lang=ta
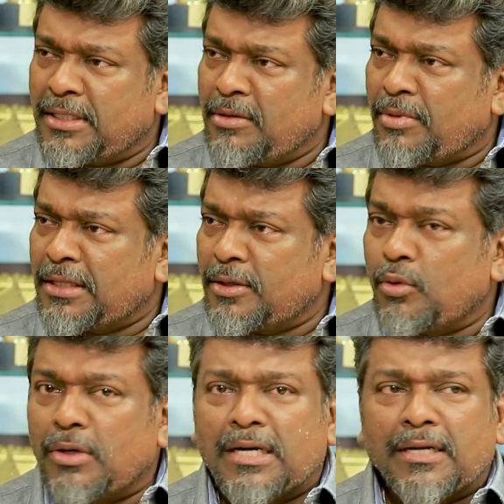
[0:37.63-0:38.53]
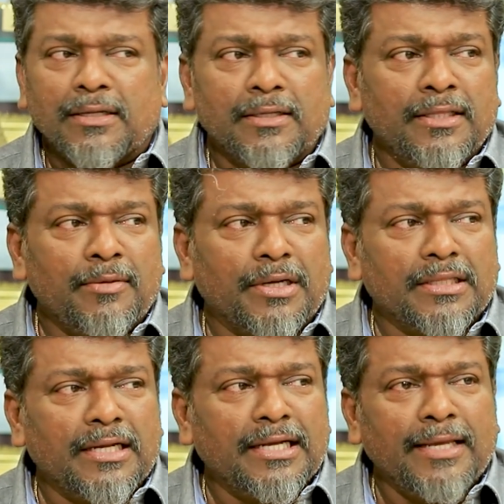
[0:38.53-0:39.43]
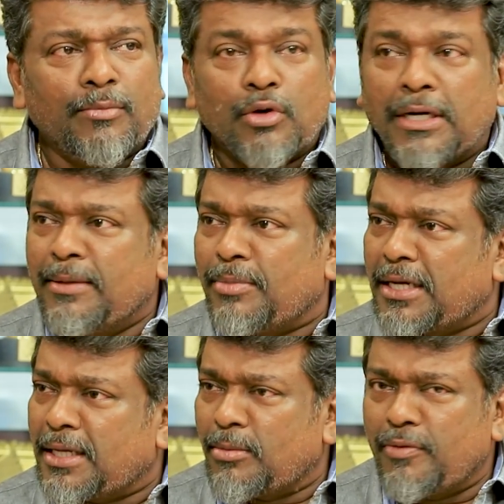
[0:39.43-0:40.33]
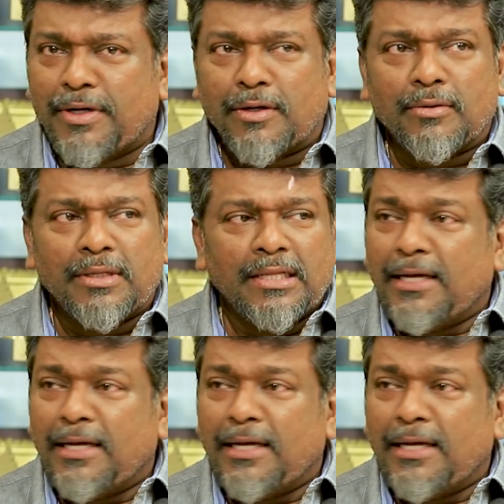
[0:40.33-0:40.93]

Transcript: அந்த படத்தை கொண்டாடினாங்க சொல்கிறாங்க இந்த படத்தை நாங்கள் ஏன் முன்னாடியே பார்க்காம விட்டுட்டோம்